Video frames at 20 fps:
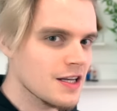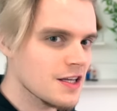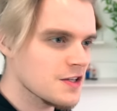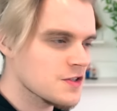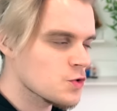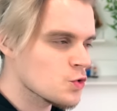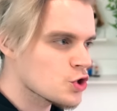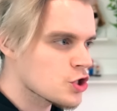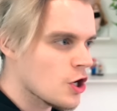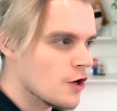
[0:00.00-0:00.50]
Einige
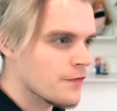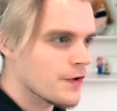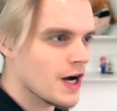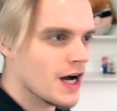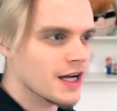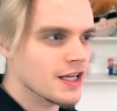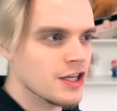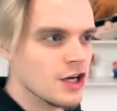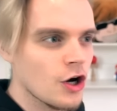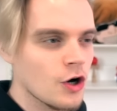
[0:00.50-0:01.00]
Zuschauer
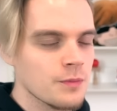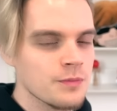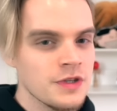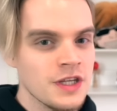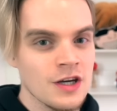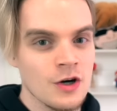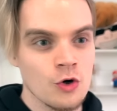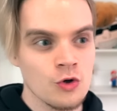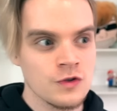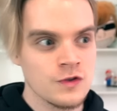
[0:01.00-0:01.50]
fragen ja, ob
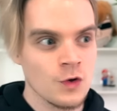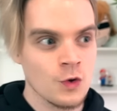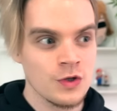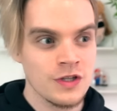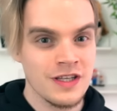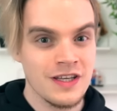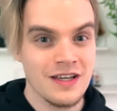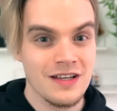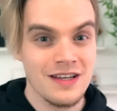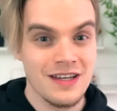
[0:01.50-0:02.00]
Nia und
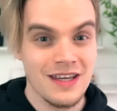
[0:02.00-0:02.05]
Toni hier